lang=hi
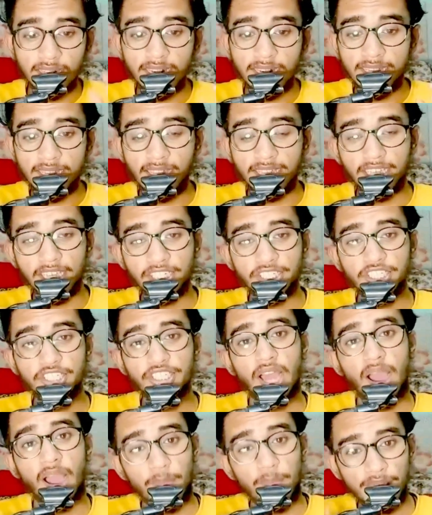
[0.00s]
इसलिए ये
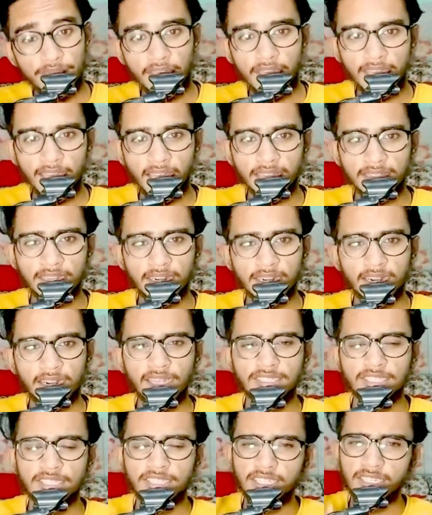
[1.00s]
चीज़ हमेशा याद
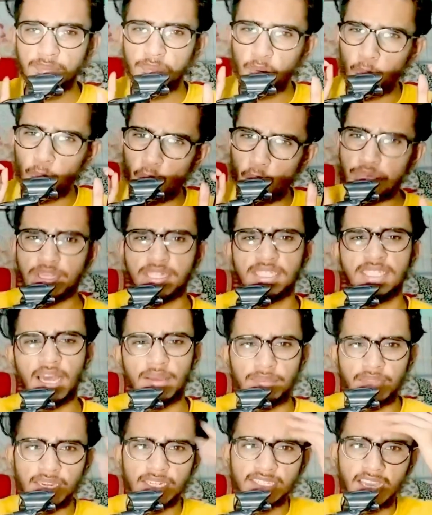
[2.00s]
रखना ज़िंदगी में कोई भी
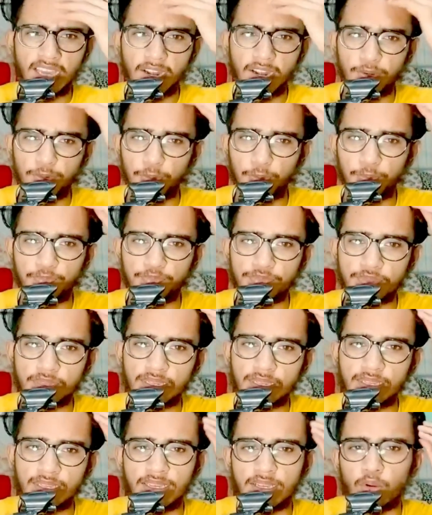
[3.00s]
एग्ज़ाम देने जा रहे हो
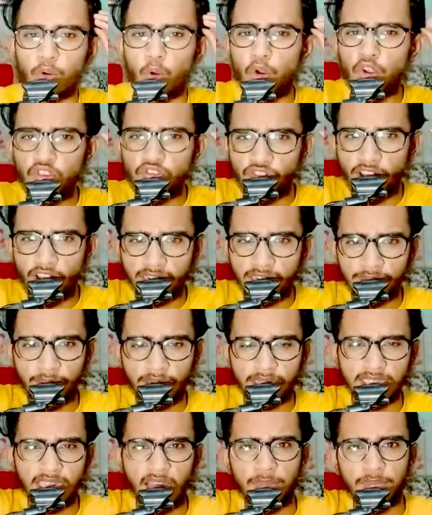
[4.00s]
कोई फ़र्क नहीं
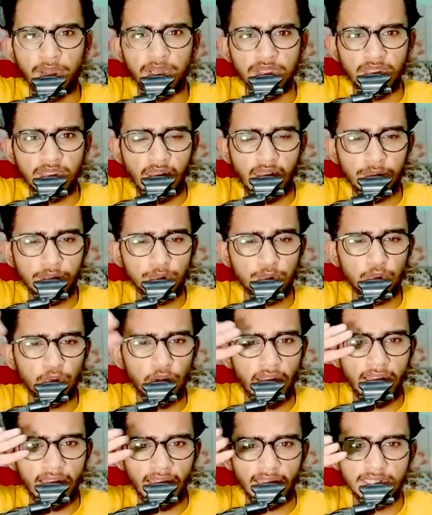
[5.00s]
पड़ता आपका सिलेबस
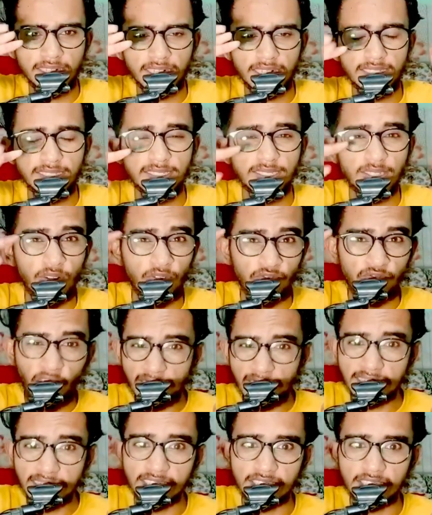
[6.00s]
पूरा है कि नहीं
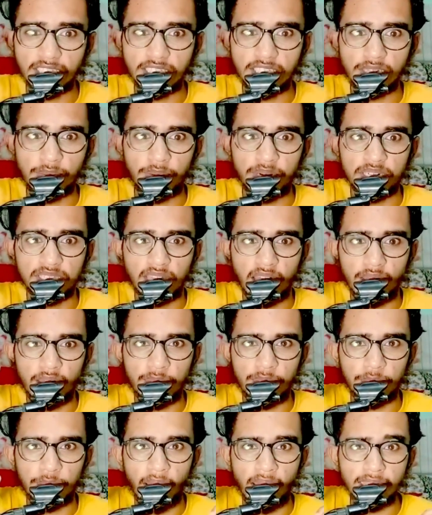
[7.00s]
फ़र्क इस चीज़ से पड़ता
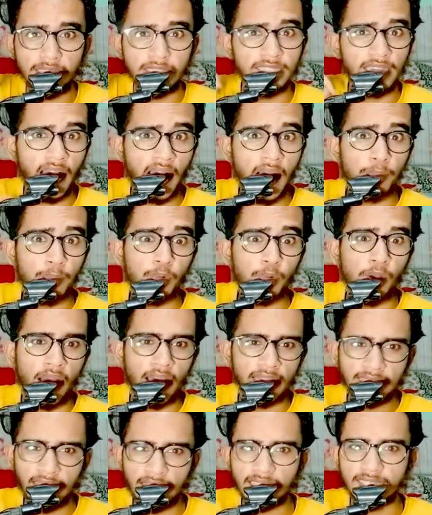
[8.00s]
है मेरे भाई कि आपको
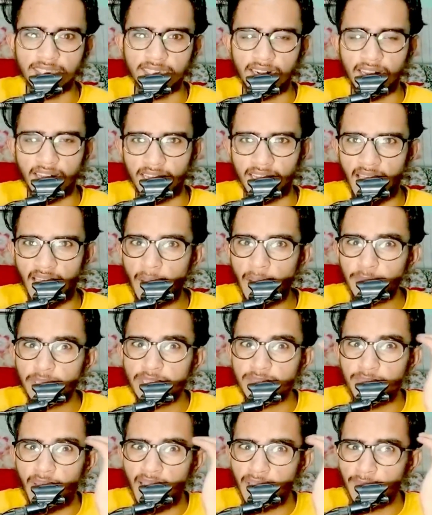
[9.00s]
आता कितना है
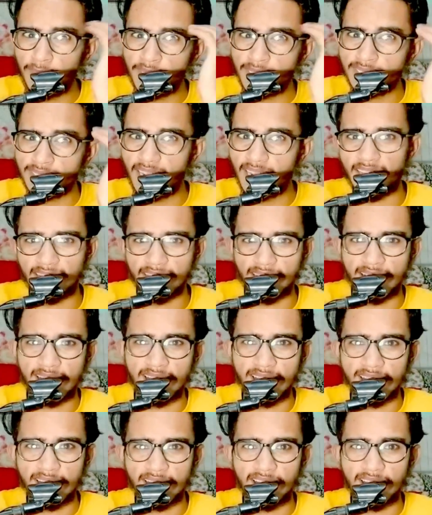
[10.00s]
आपके दिमाग में कितना है